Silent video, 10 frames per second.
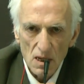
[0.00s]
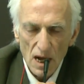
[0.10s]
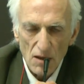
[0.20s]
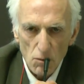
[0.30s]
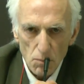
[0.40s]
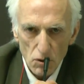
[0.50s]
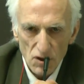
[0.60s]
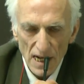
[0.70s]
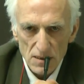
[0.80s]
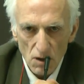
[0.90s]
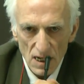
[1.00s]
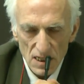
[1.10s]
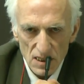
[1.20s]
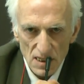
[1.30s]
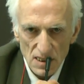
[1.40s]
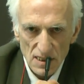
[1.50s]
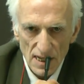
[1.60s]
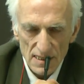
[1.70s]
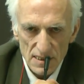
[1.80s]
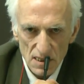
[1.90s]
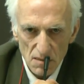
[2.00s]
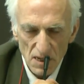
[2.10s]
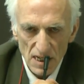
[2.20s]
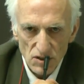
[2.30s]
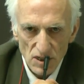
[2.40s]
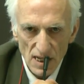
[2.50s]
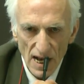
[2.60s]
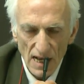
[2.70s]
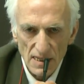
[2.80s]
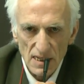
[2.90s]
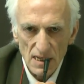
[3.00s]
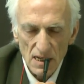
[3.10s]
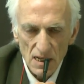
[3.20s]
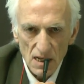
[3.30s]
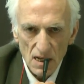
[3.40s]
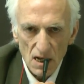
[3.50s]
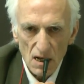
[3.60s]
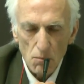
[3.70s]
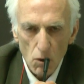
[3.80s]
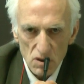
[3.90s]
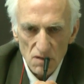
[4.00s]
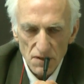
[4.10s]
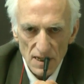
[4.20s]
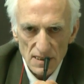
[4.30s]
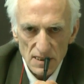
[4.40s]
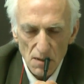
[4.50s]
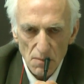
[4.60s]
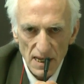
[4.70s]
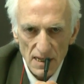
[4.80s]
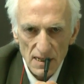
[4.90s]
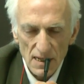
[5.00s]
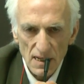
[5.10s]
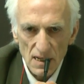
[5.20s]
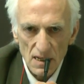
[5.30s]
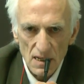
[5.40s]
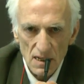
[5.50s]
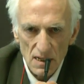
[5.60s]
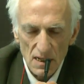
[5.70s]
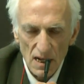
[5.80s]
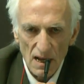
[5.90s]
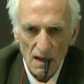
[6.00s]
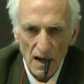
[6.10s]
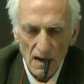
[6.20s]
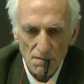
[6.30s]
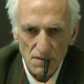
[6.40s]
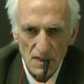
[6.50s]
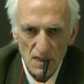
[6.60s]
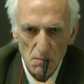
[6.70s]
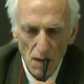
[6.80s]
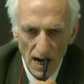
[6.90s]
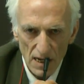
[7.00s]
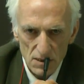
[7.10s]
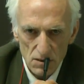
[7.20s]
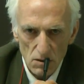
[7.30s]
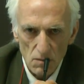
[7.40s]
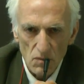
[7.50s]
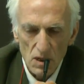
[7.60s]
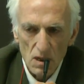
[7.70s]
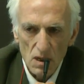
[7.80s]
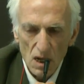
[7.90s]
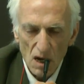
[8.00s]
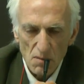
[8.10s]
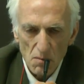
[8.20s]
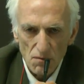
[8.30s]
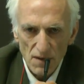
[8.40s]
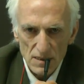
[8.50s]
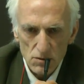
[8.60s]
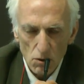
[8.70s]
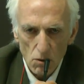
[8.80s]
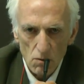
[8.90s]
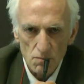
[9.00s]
hanno portato, anche se a distanza di mesi e di anni, eh, molti finanziamenti nella, alla fine di marzo. Abbiamo fatto